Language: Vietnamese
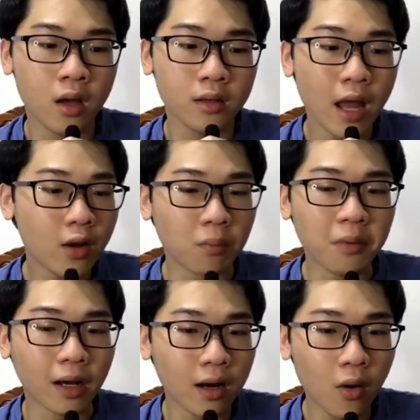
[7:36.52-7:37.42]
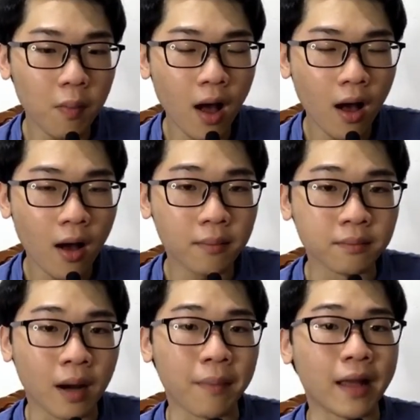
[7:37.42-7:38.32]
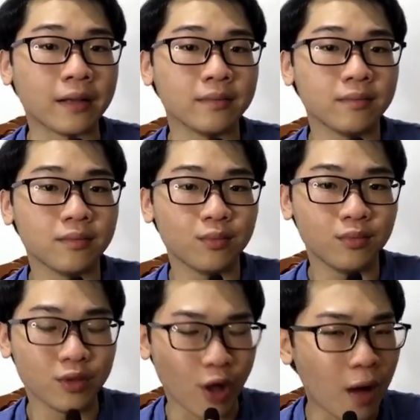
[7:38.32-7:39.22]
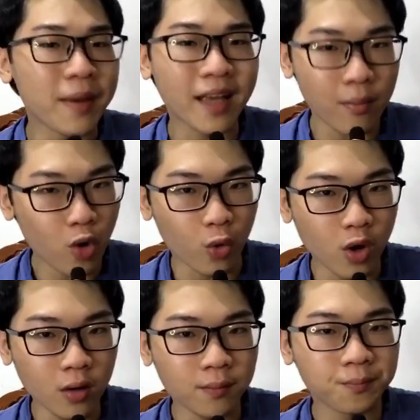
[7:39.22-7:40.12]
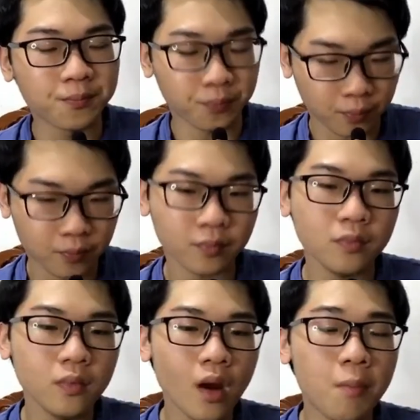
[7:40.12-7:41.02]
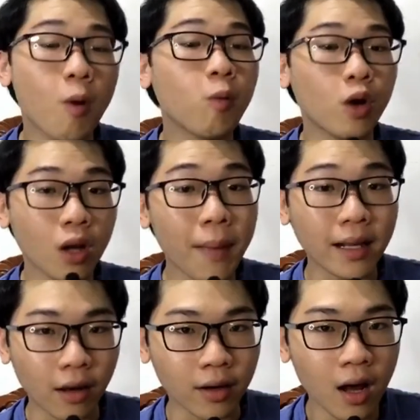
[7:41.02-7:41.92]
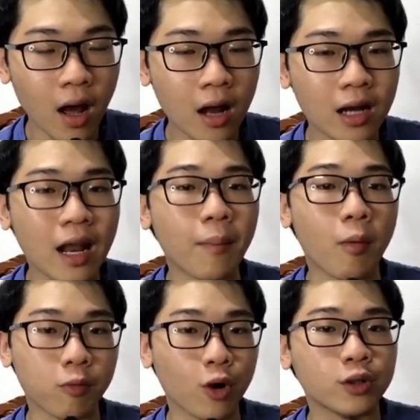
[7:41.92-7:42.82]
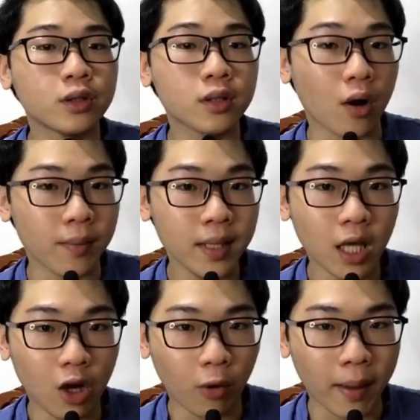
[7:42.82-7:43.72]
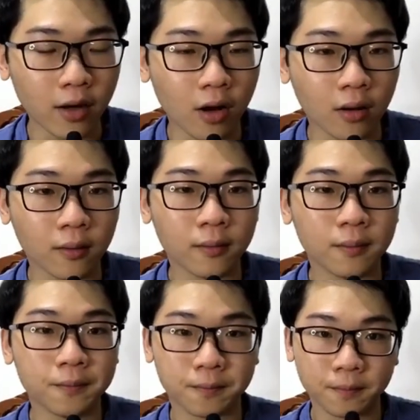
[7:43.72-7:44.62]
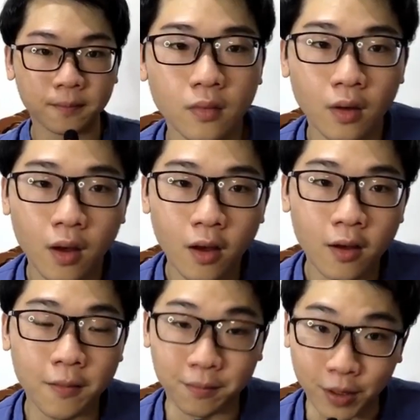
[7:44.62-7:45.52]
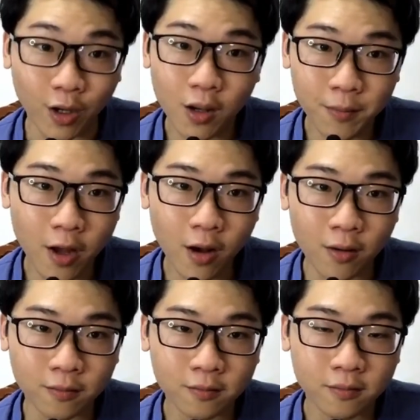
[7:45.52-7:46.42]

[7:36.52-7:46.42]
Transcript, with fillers: đây cũng là cái lúc á mà bạn dễ bị cám dỗ nhất một người có bản lĩnh á là một người tự biết kỷ luật bản thân mình có cấp tiết không